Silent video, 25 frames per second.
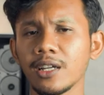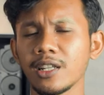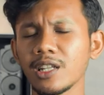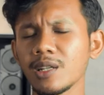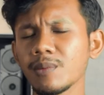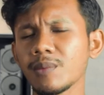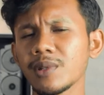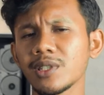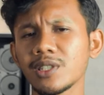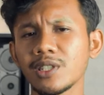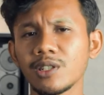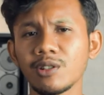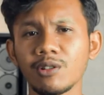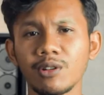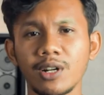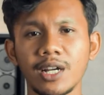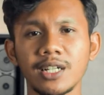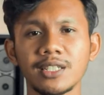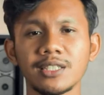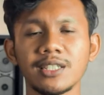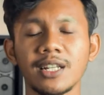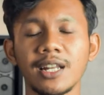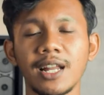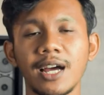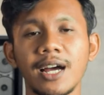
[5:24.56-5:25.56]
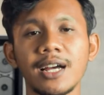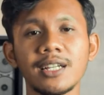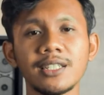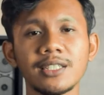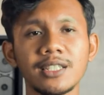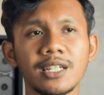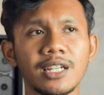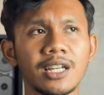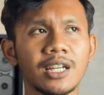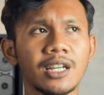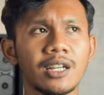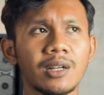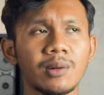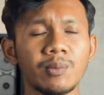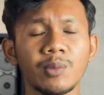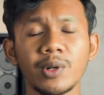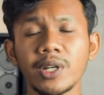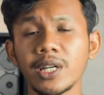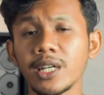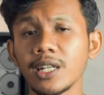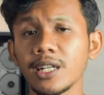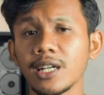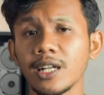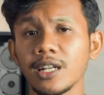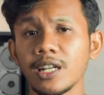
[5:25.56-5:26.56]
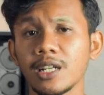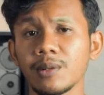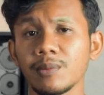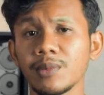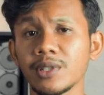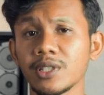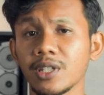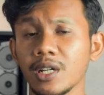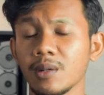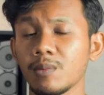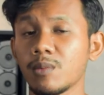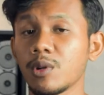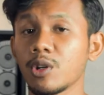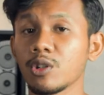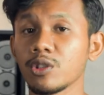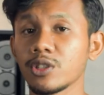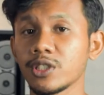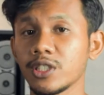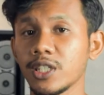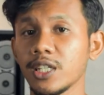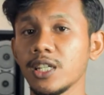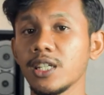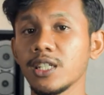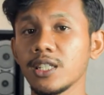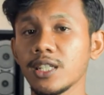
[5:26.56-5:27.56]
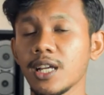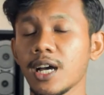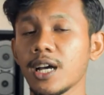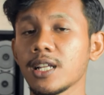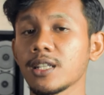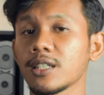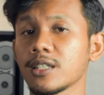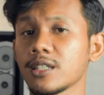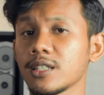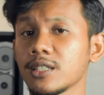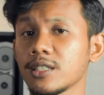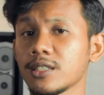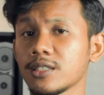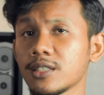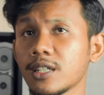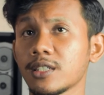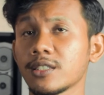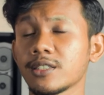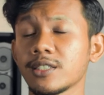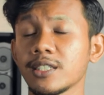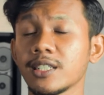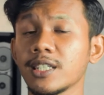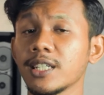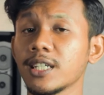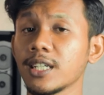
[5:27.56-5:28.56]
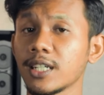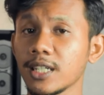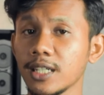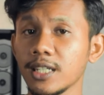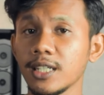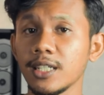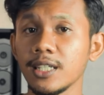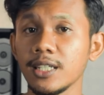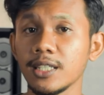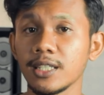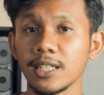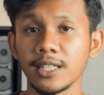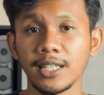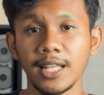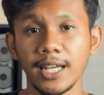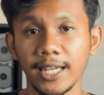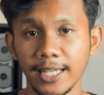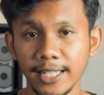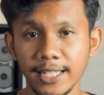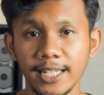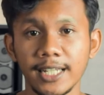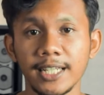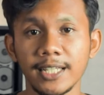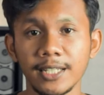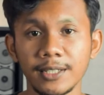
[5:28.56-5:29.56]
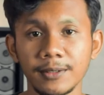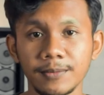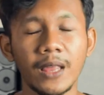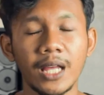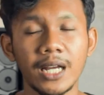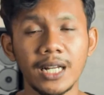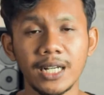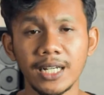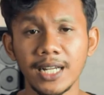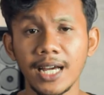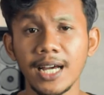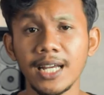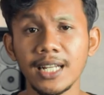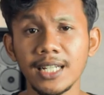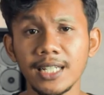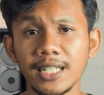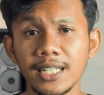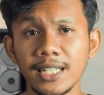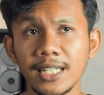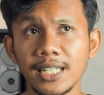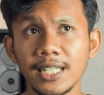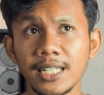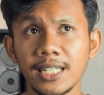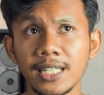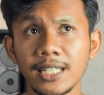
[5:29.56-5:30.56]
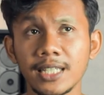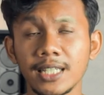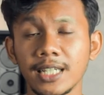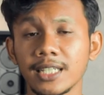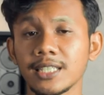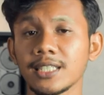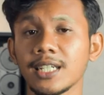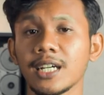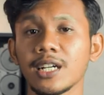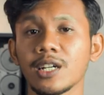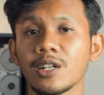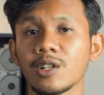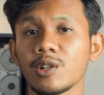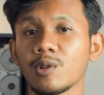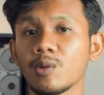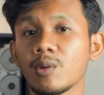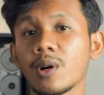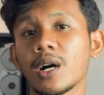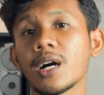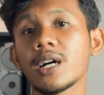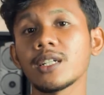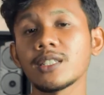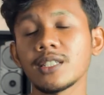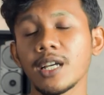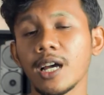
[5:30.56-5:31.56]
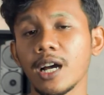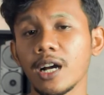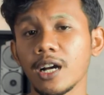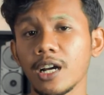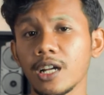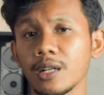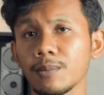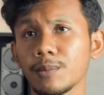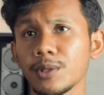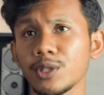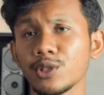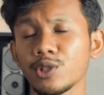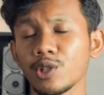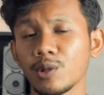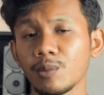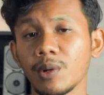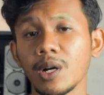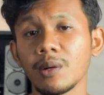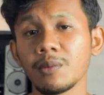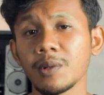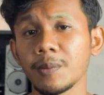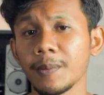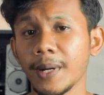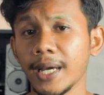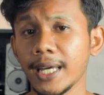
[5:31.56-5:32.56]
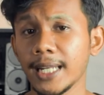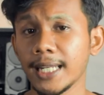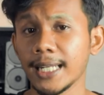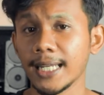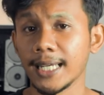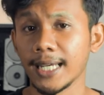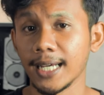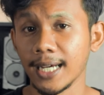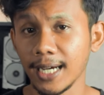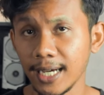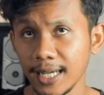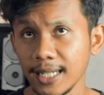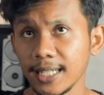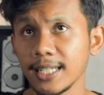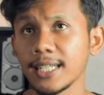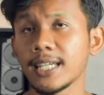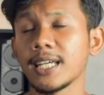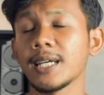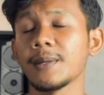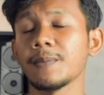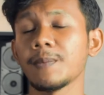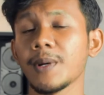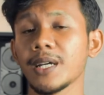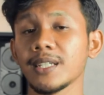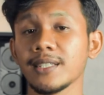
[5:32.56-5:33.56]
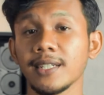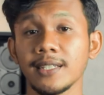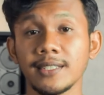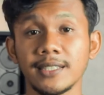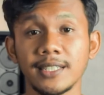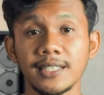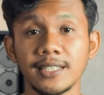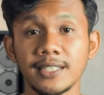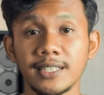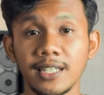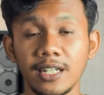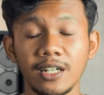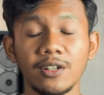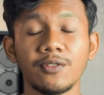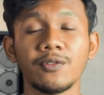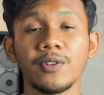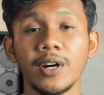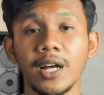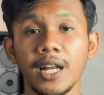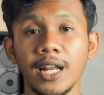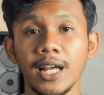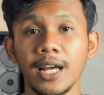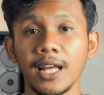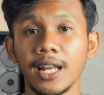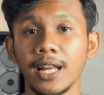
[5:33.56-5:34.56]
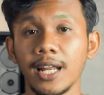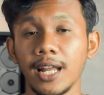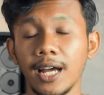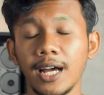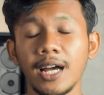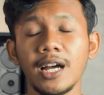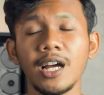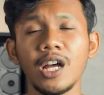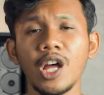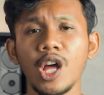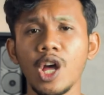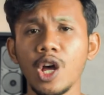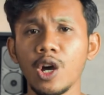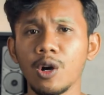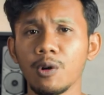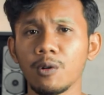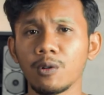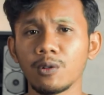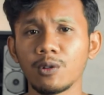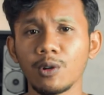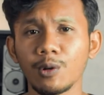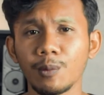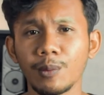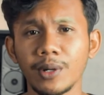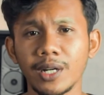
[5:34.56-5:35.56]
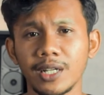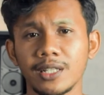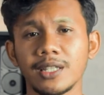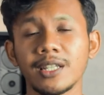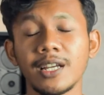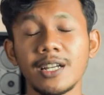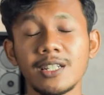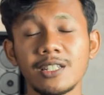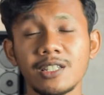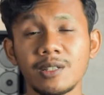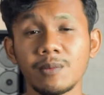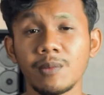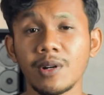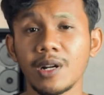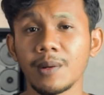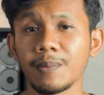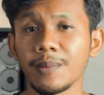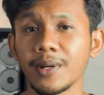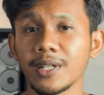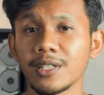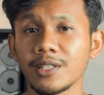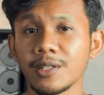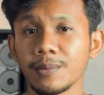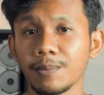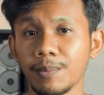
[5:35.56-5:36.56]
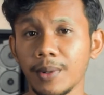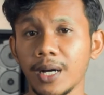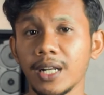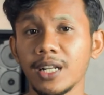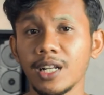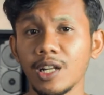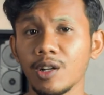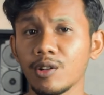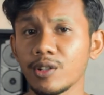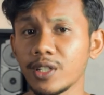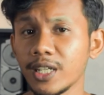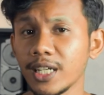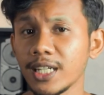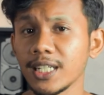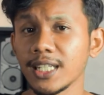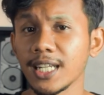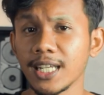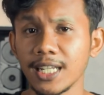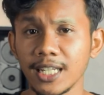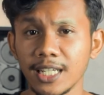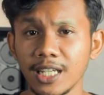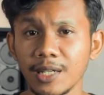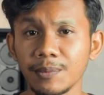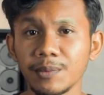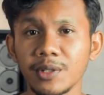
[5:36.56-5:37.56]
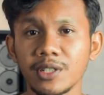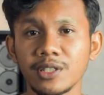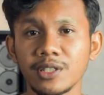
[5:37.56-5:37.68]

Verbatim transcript: ini masih kurang jelas, mungkin kalian bisa browsing dan research sendiri tentang ini. Dan di tes yang kedua, saya akan mencoba memainkan game Assassin's Creed Valhalla untuk mengetes seberapa cepat loading dari game